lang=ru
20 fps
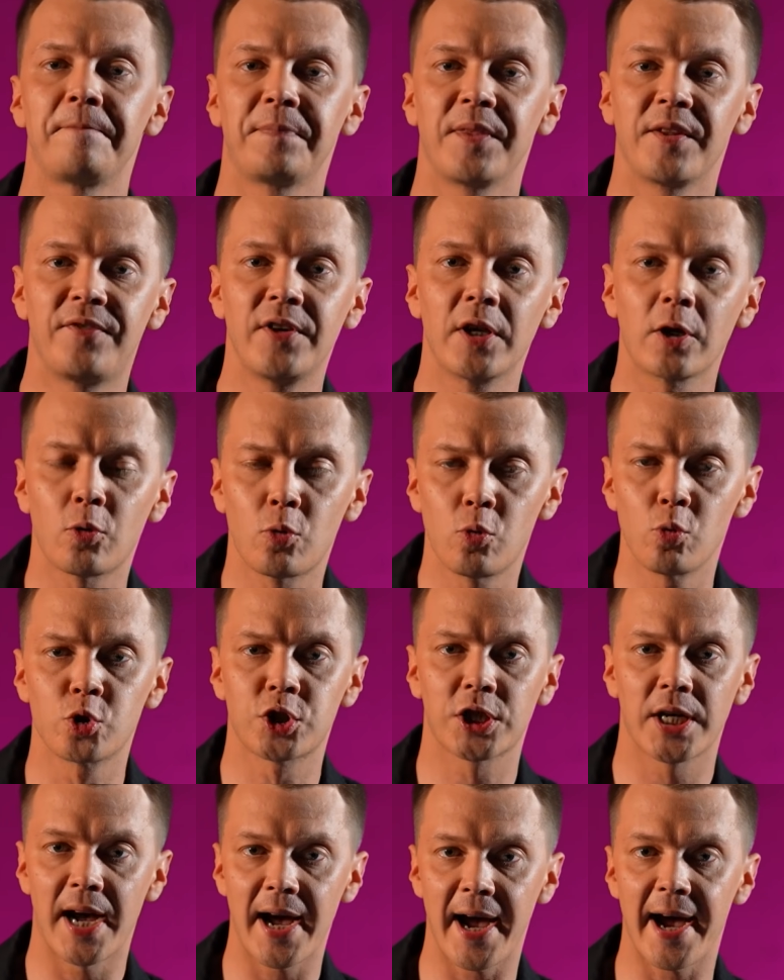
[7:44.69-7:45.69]

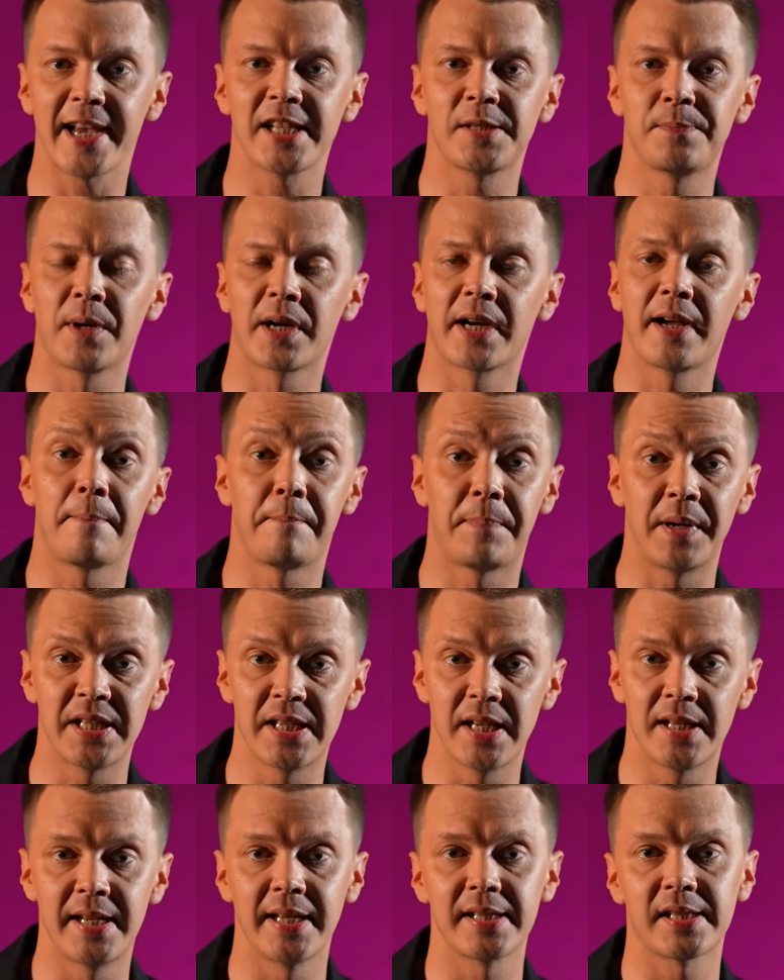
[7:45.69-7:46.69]
верхушка айсберга
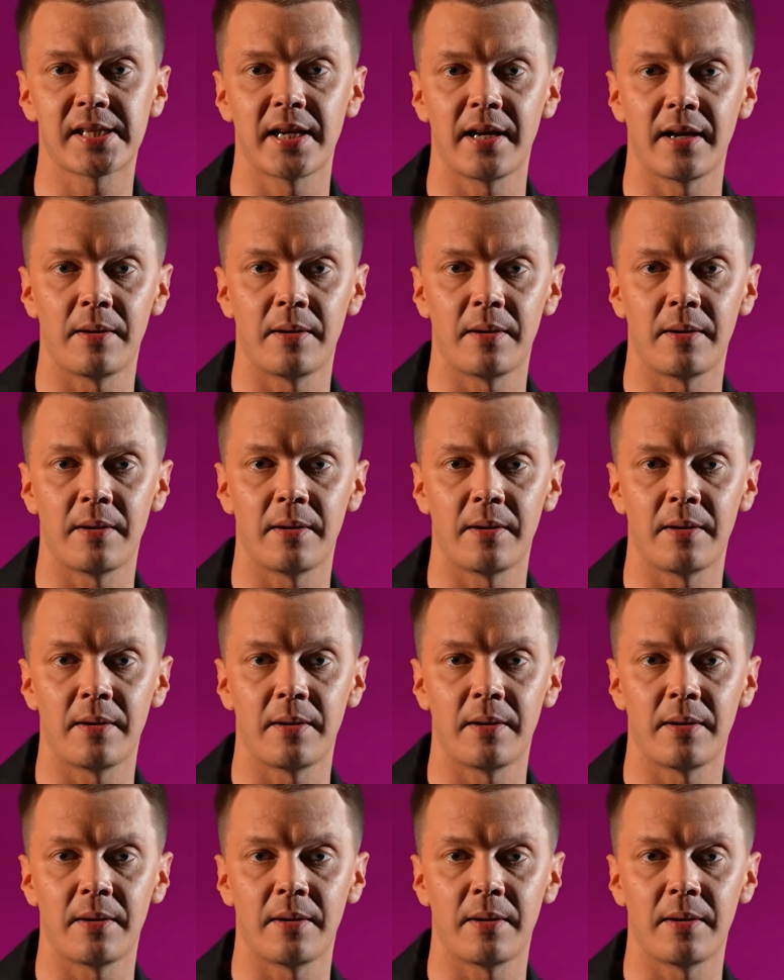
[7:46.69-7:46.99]
президентской